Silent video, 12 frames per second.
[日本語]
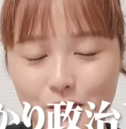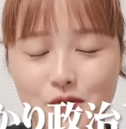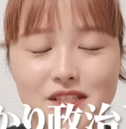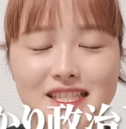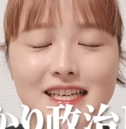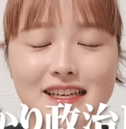も
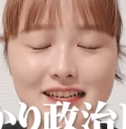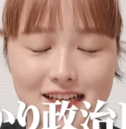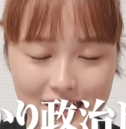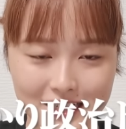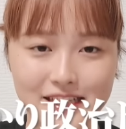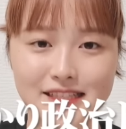う
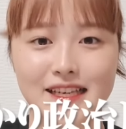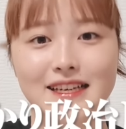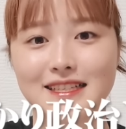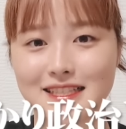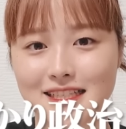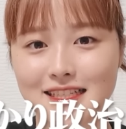しっかり
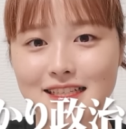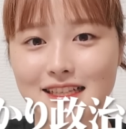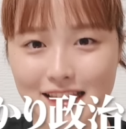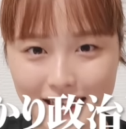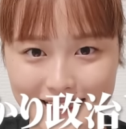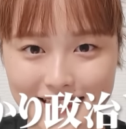政治
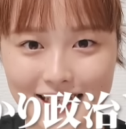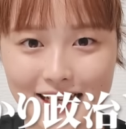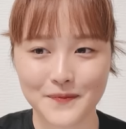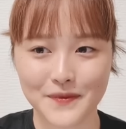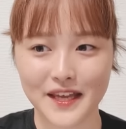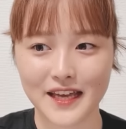です
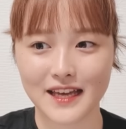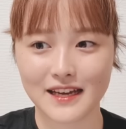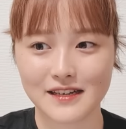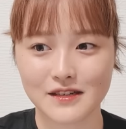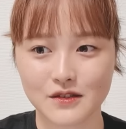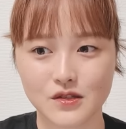で
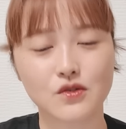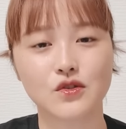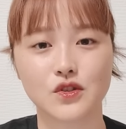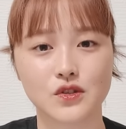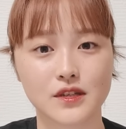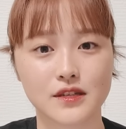す
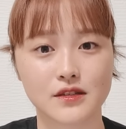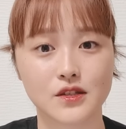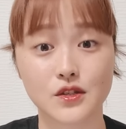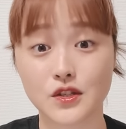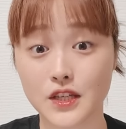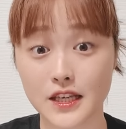ごく
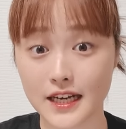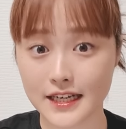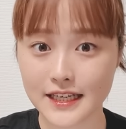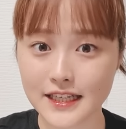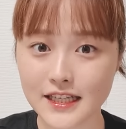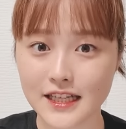続きが
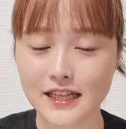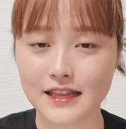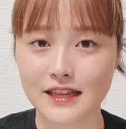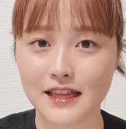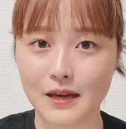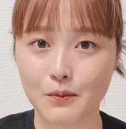気になっ
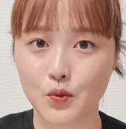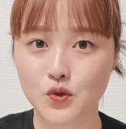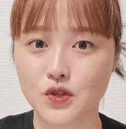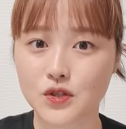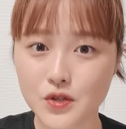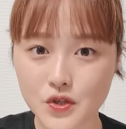て
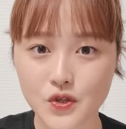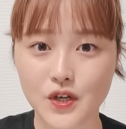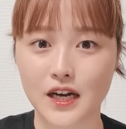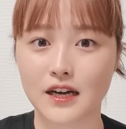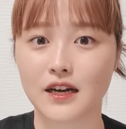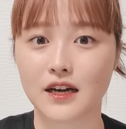没入
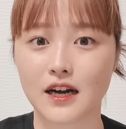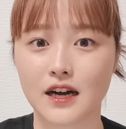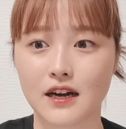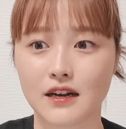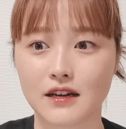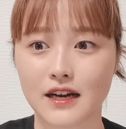感
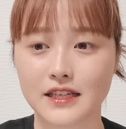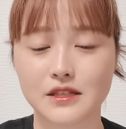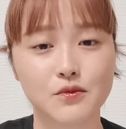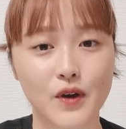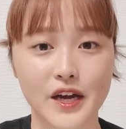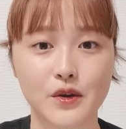が
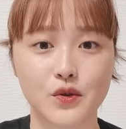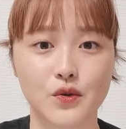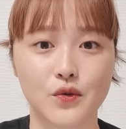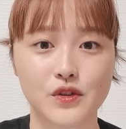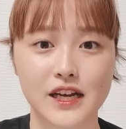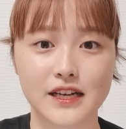味わえる
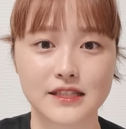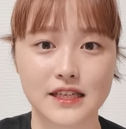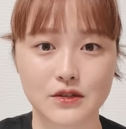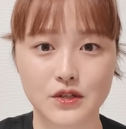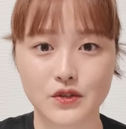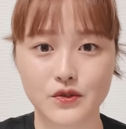ような
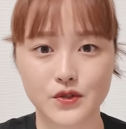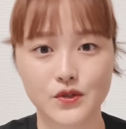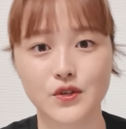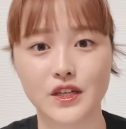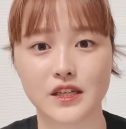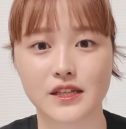作品の
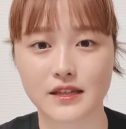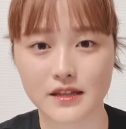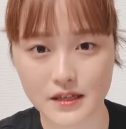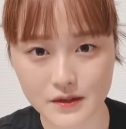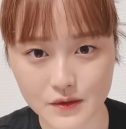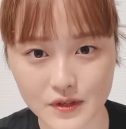作りになっ
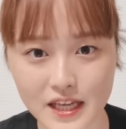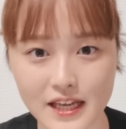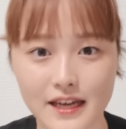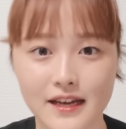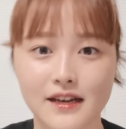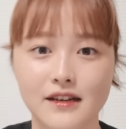てるの
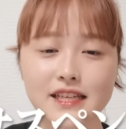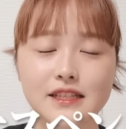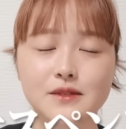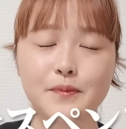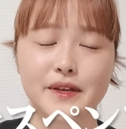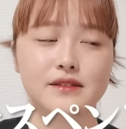で
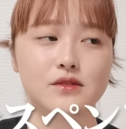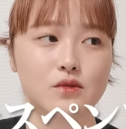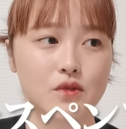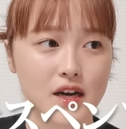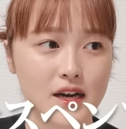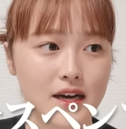サスペンス
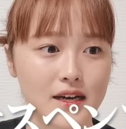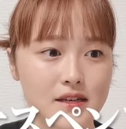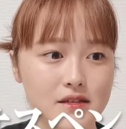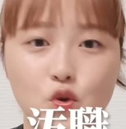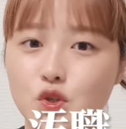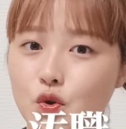とか
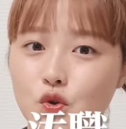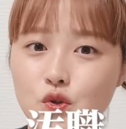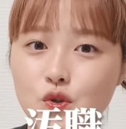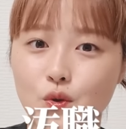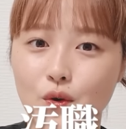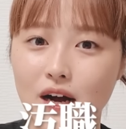汚
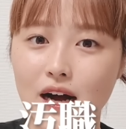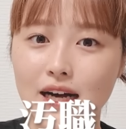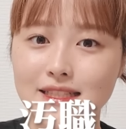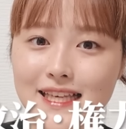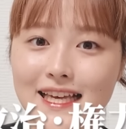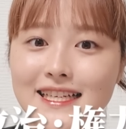職とか
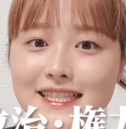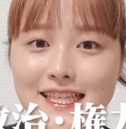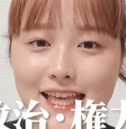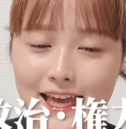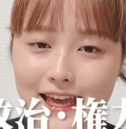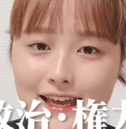政治
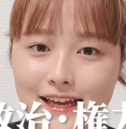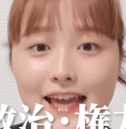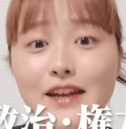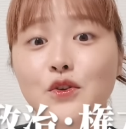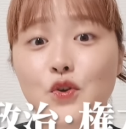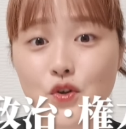系
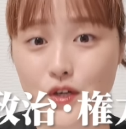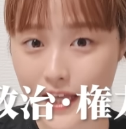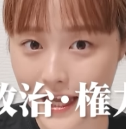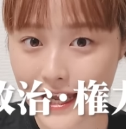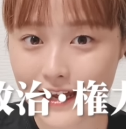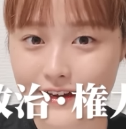権力
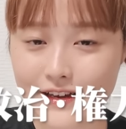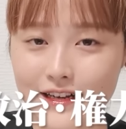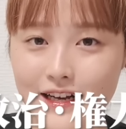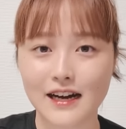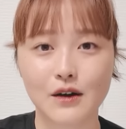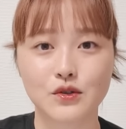系
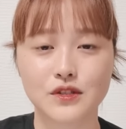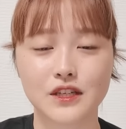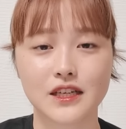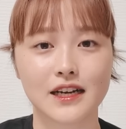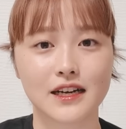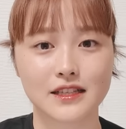がお好
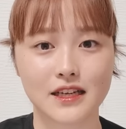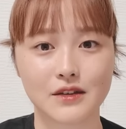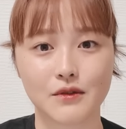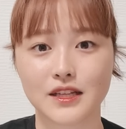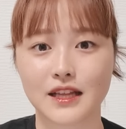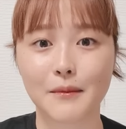きな方
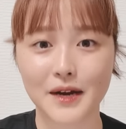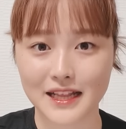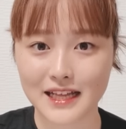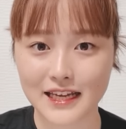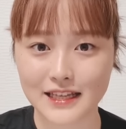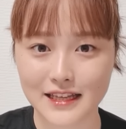にはたま
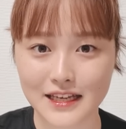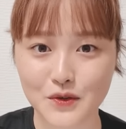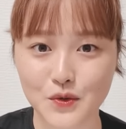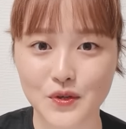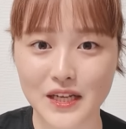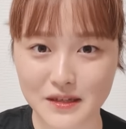らない内
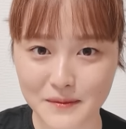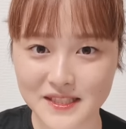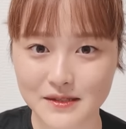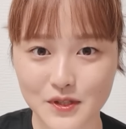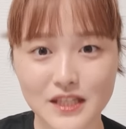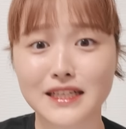容となって
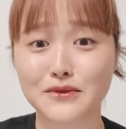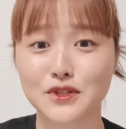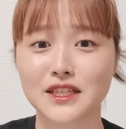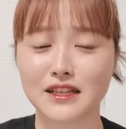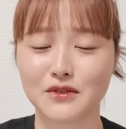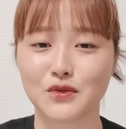ます私はどっ
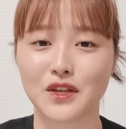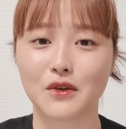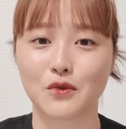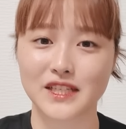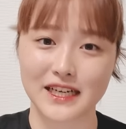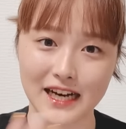ちかっていうと
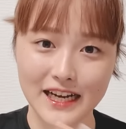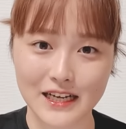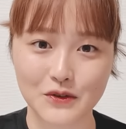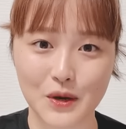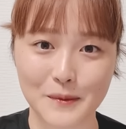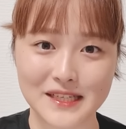結構社会
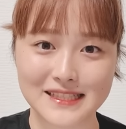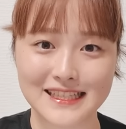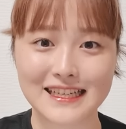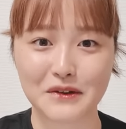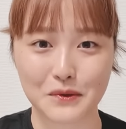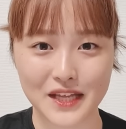派ドラマ好
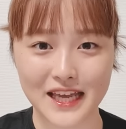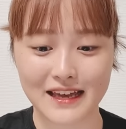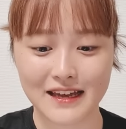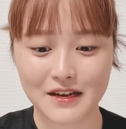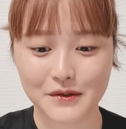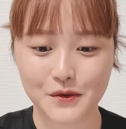きなの
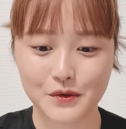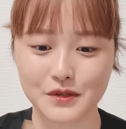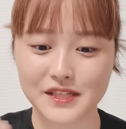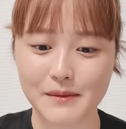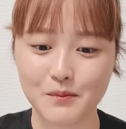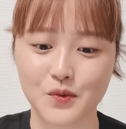でこ
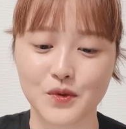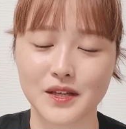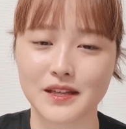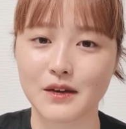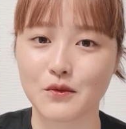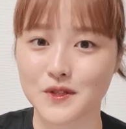の旋風
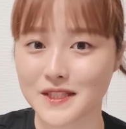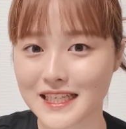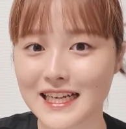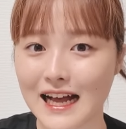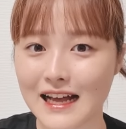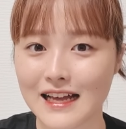結構好
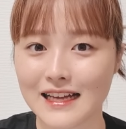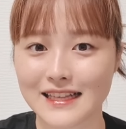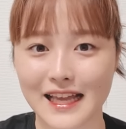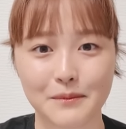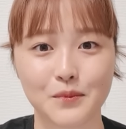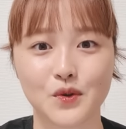きな
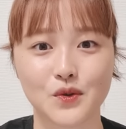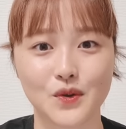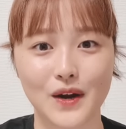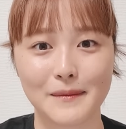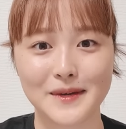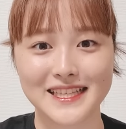タイプの
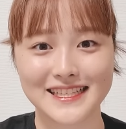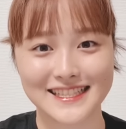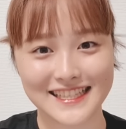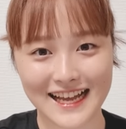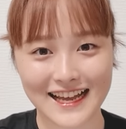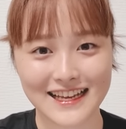ドラマで
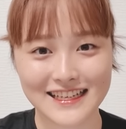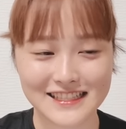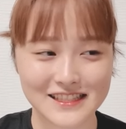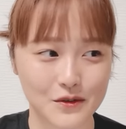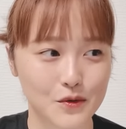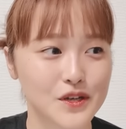した
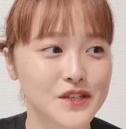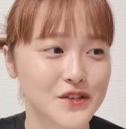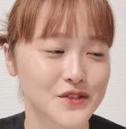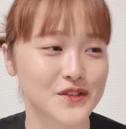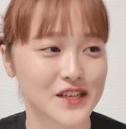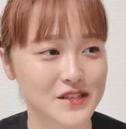でこれ以上
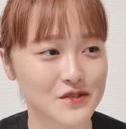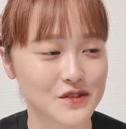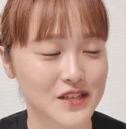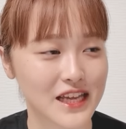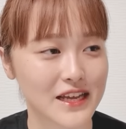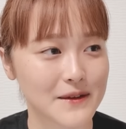言うとねちょっ
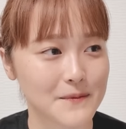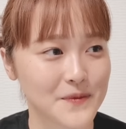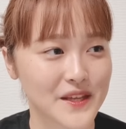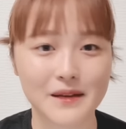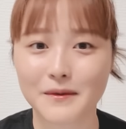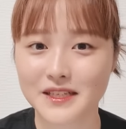とね
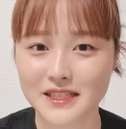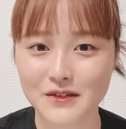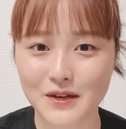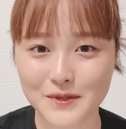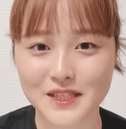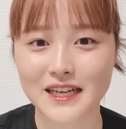ネタバレし
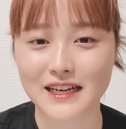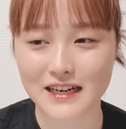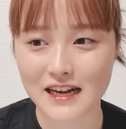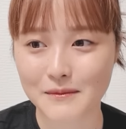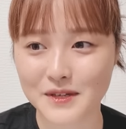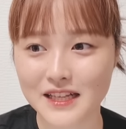ちゃうかもしれない
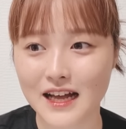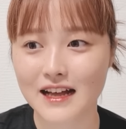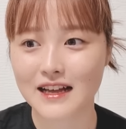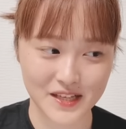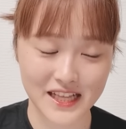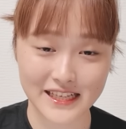からま
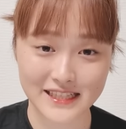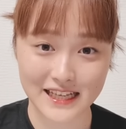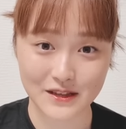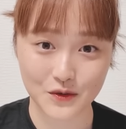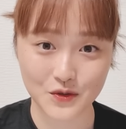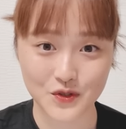た皆
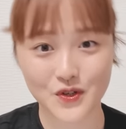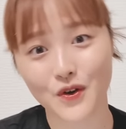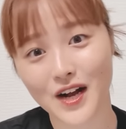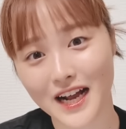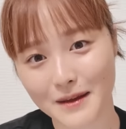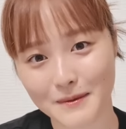さんの需
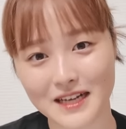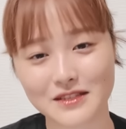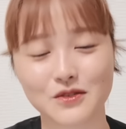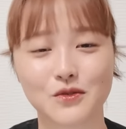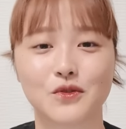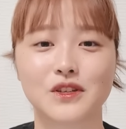要があれば
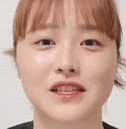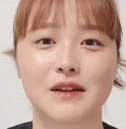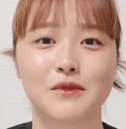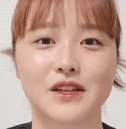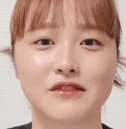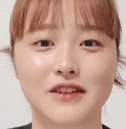ちょっとこち
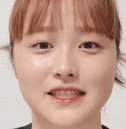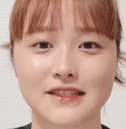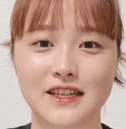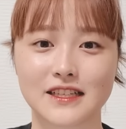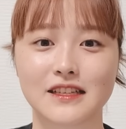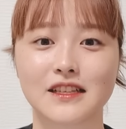らもね詳し
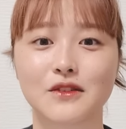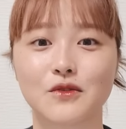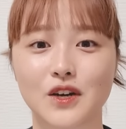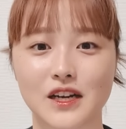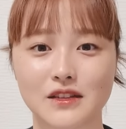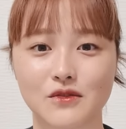く語ってい
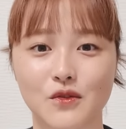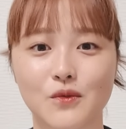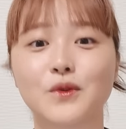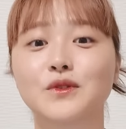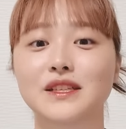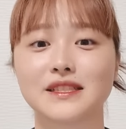こうかなと
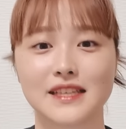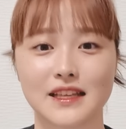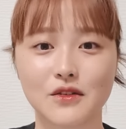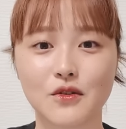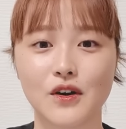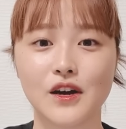思うんですけ
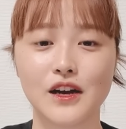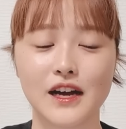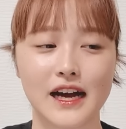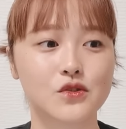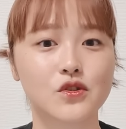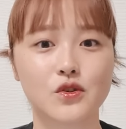ど
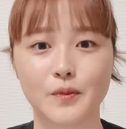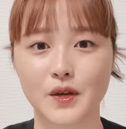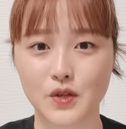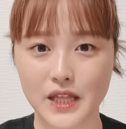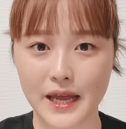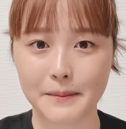すごく
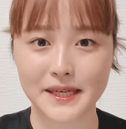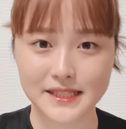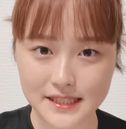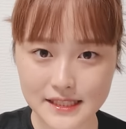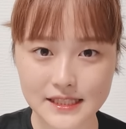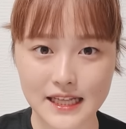見応え
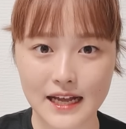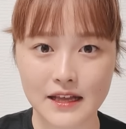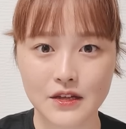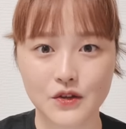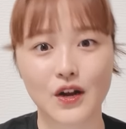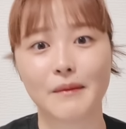抜群な
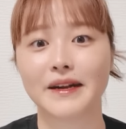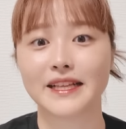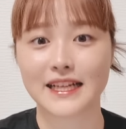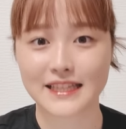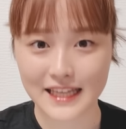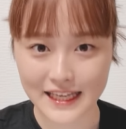ドラマに
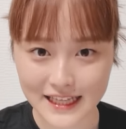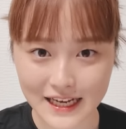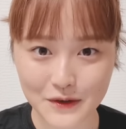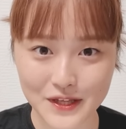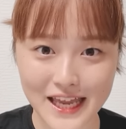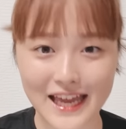なってい
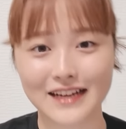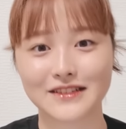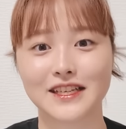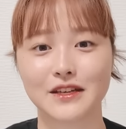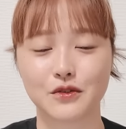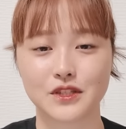たのであ
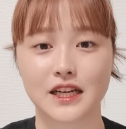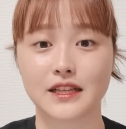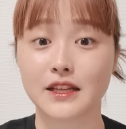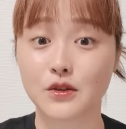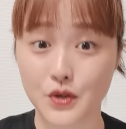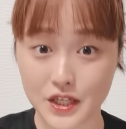のぜひこちら
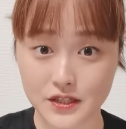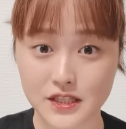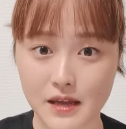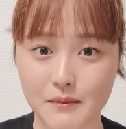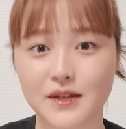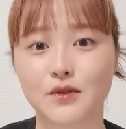
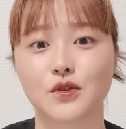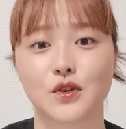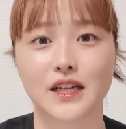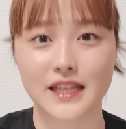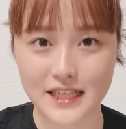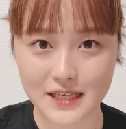ネットフリリックスで見るこ
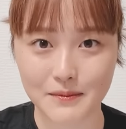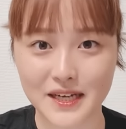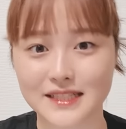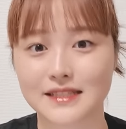とができま